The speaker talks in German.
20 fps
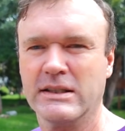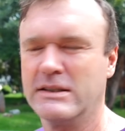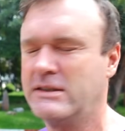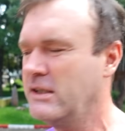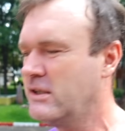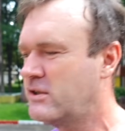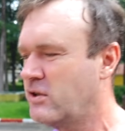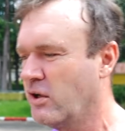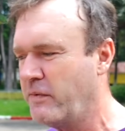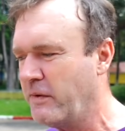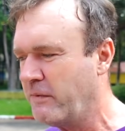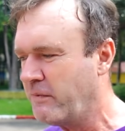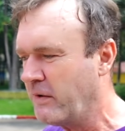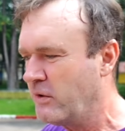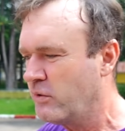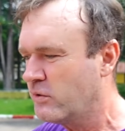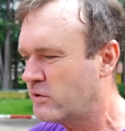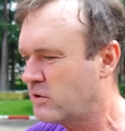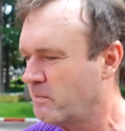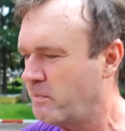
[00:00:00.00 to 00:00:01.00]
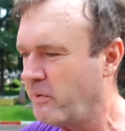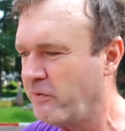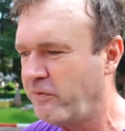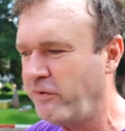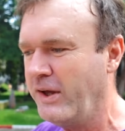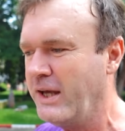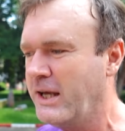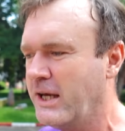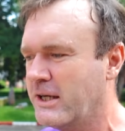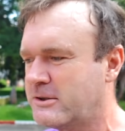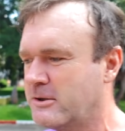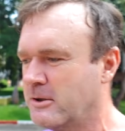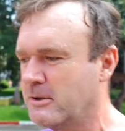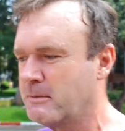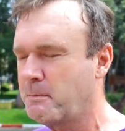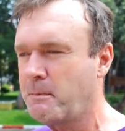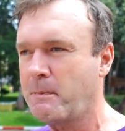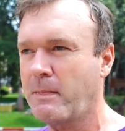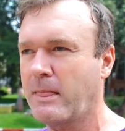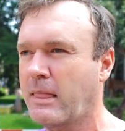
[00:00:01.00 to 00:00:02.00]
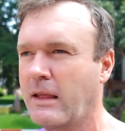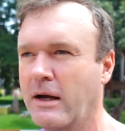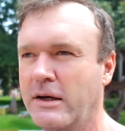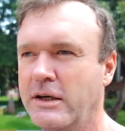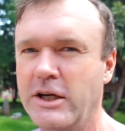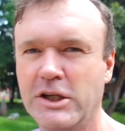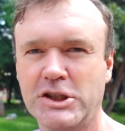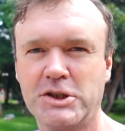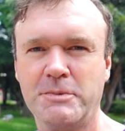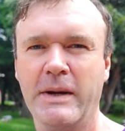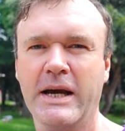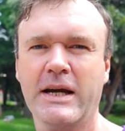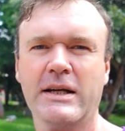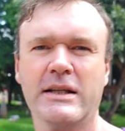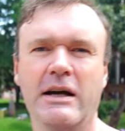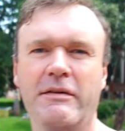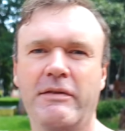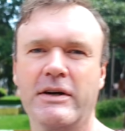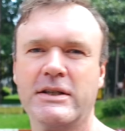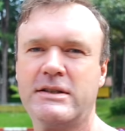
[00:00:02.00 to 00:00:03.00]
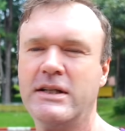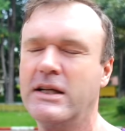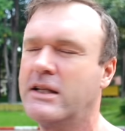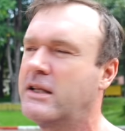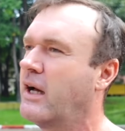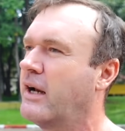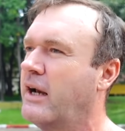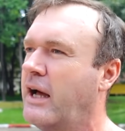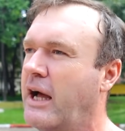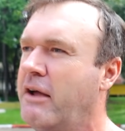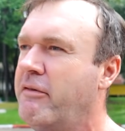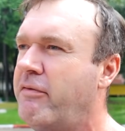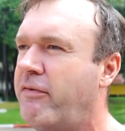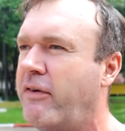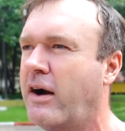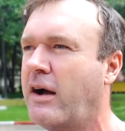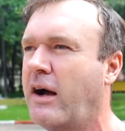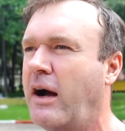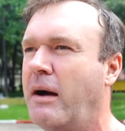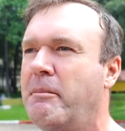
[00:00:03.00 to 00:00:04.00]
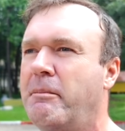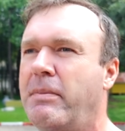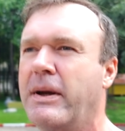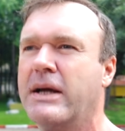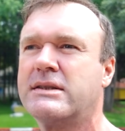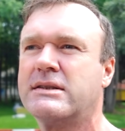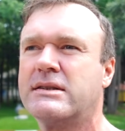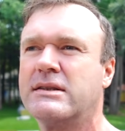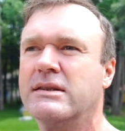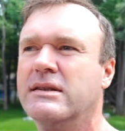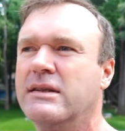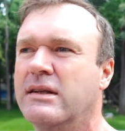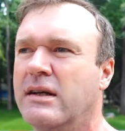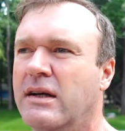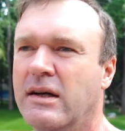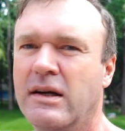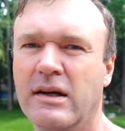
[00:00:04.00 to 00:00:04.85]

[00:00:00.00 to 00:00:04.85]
Das ist so, wie wenn du zum Buffet gehst und dir schmeckt da was nicht. Dann einfach am besten